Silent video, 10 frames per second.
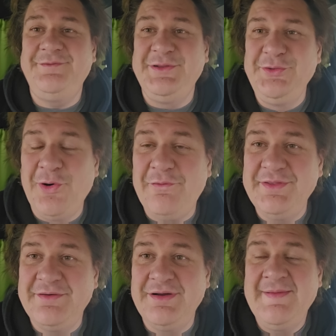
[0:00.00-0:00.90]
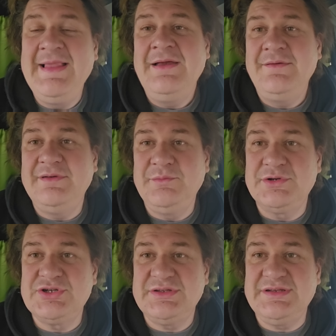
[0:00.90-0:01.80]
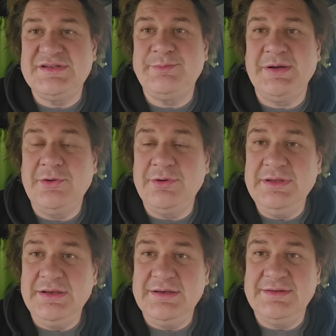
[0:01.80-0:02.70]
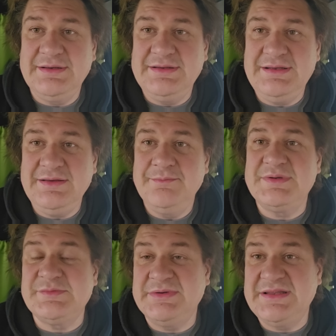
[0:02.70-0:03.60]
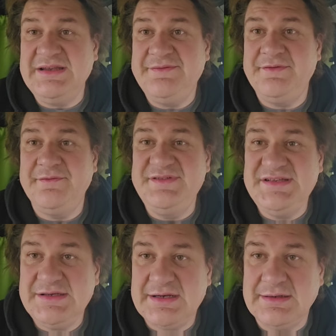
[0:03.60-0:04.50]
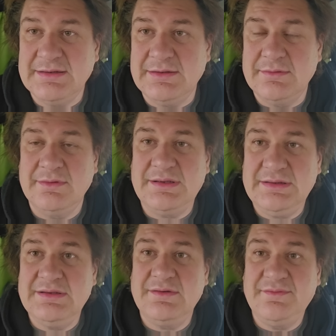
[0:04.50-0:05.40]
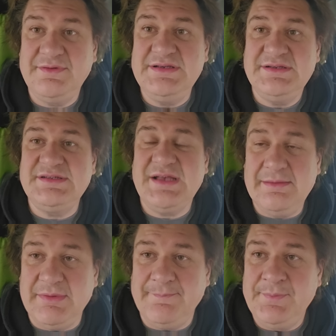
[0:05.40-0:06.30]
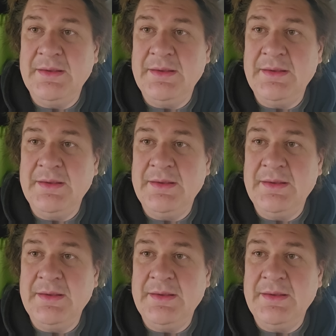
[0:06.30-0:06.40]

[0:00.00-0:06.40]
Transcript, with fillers: виновного вы можете спокойненько найти, посмотрев в зеркало. Это вы сами.